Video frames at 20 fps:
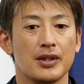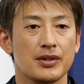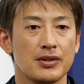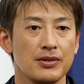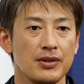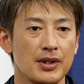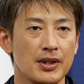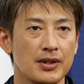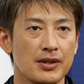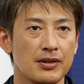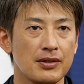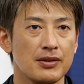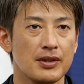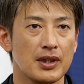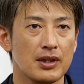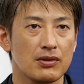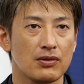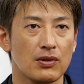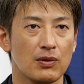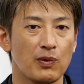で3-2に
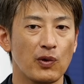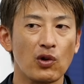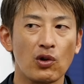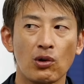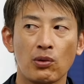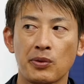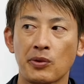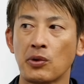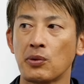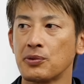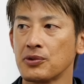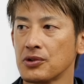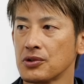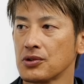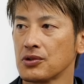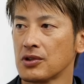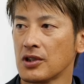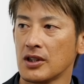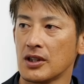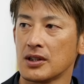なるともう五分五分の
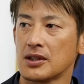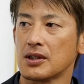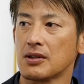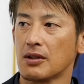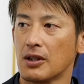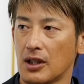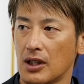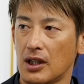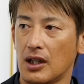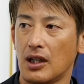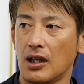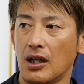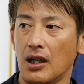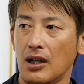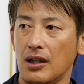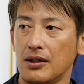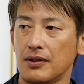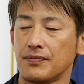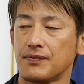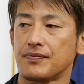状態になっちゃうから、は
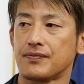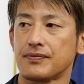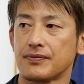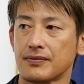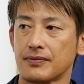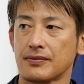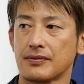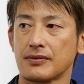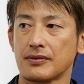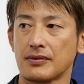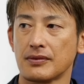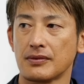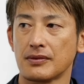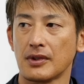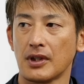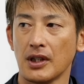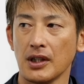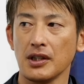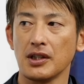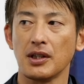い、
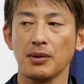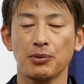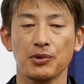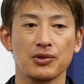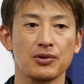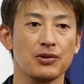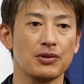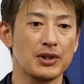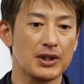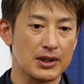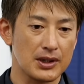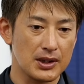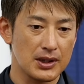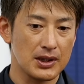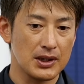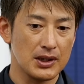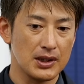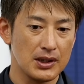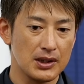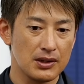相手もそうだ
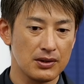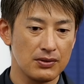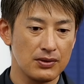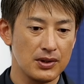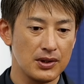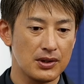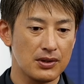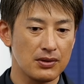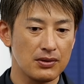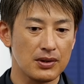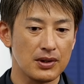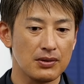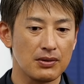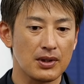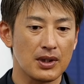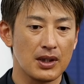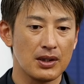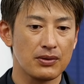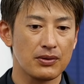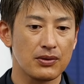し3-2っていう
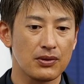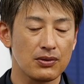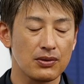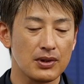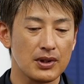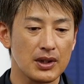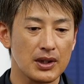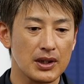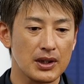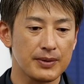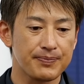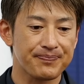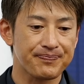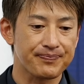カウントって